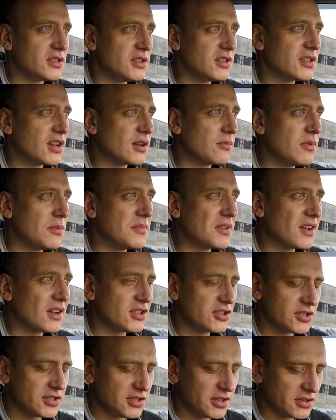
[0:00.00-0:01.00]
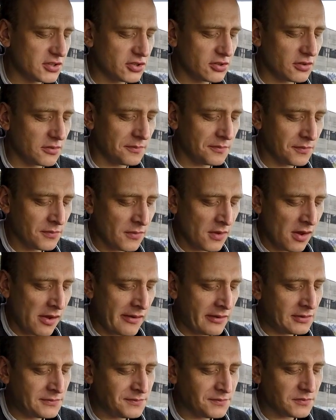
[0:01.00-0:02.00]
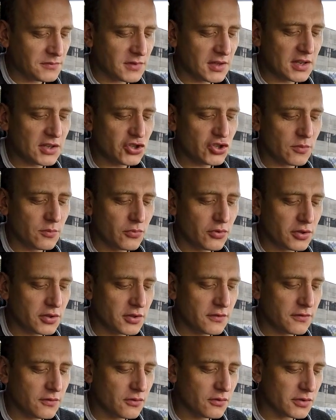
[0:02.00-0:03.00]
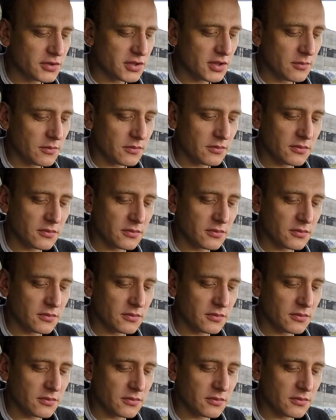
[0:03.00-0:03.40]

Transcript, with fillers: ну, как бы мне кажется, что кетчуп будет невкусным.